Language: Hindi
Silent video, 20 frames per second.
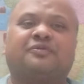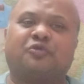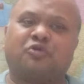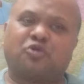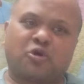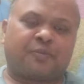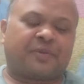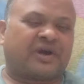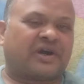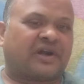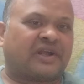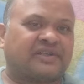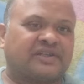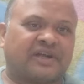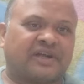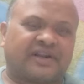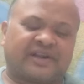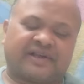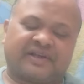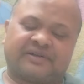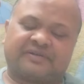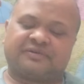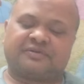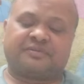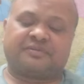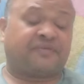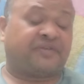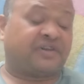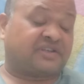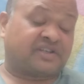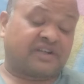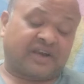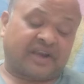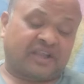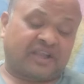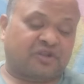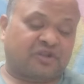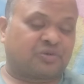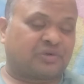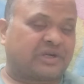उनको पकड़ा जा रहा है मैं फिर से
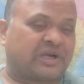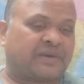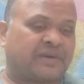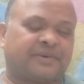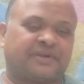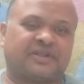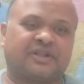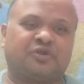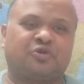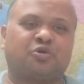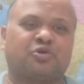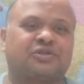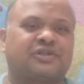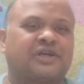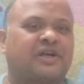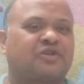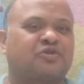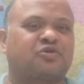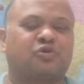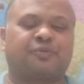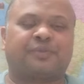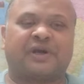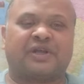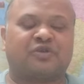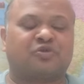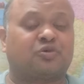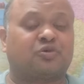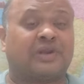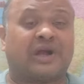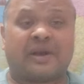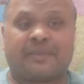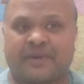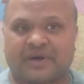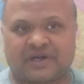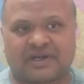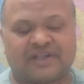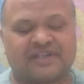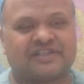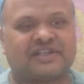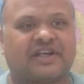कहता हूँ क्या पता दो चार सौ पाँच सौ ना
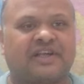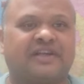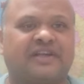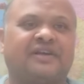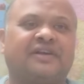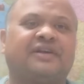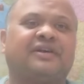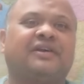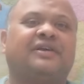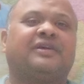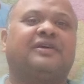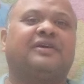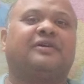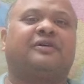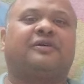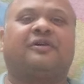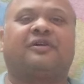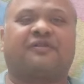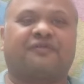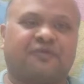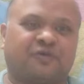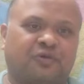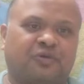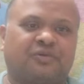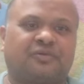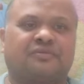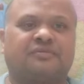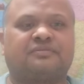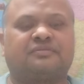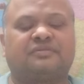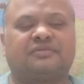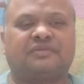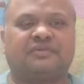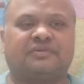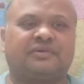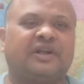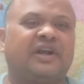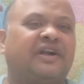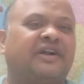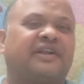पकड़े जाएँ और वो
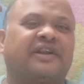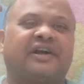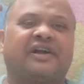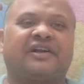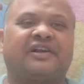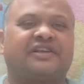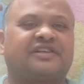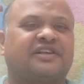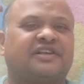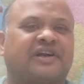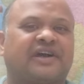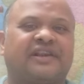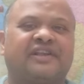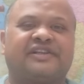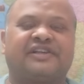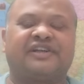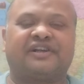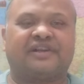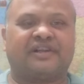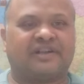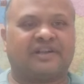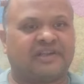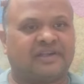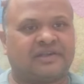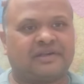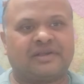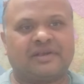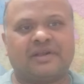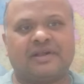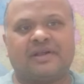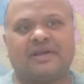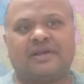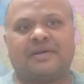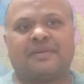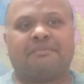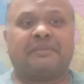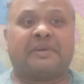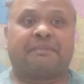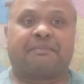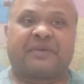इनडायरेक्टली सरकारी सीट ले लें
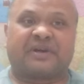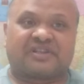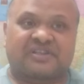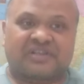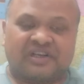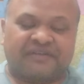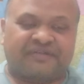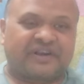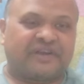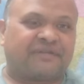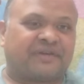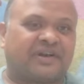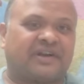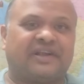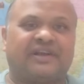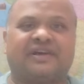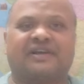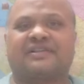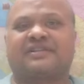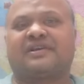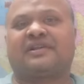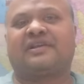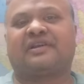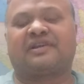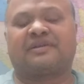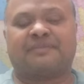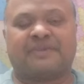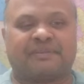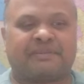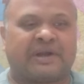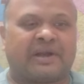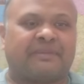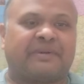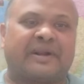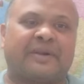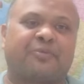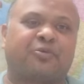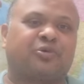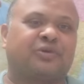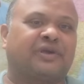मैं पर्सनली फेवर नहीं करता लेकिन मैं बार
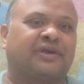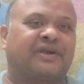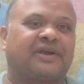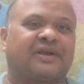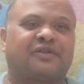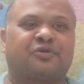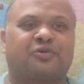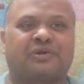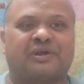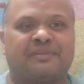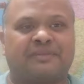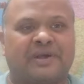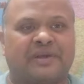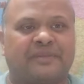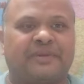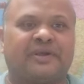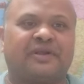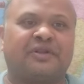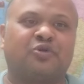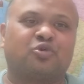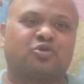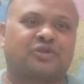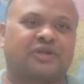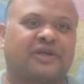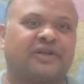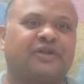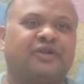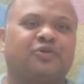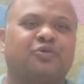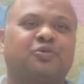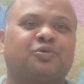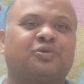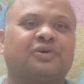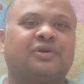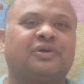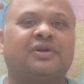बार आपको ये कहता हूँ कि मैं भी हिंदुस्तानी हूँ